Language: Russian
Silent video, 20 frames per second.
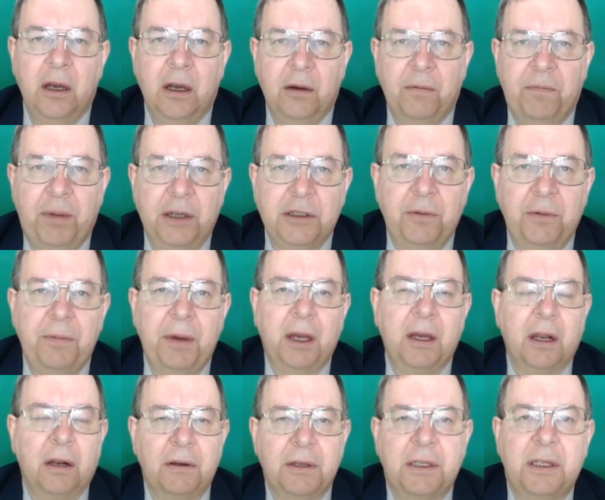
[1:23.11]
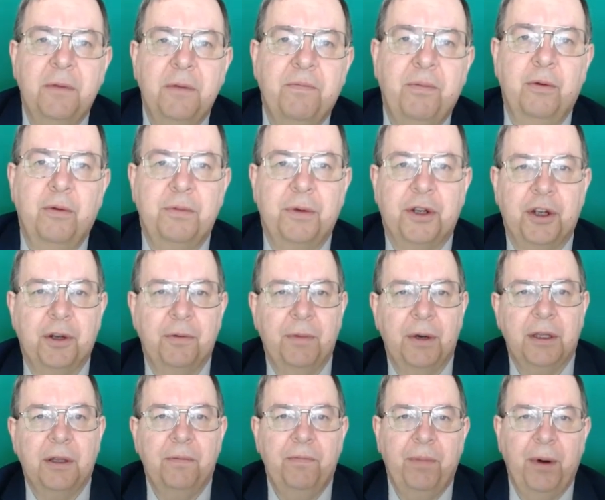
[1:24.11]
Белыми играл с непомнящим.
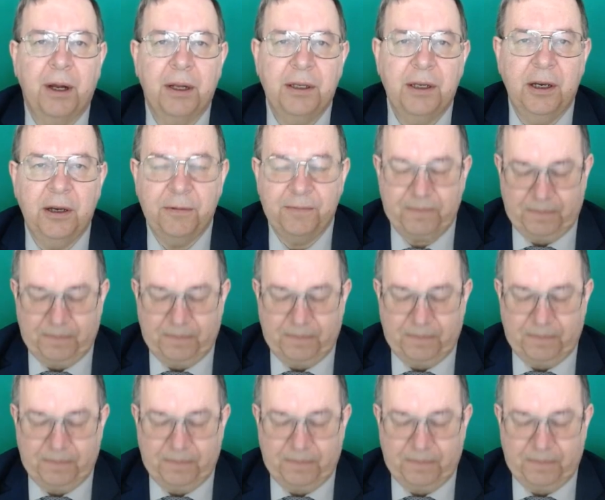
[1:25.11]
Эта партия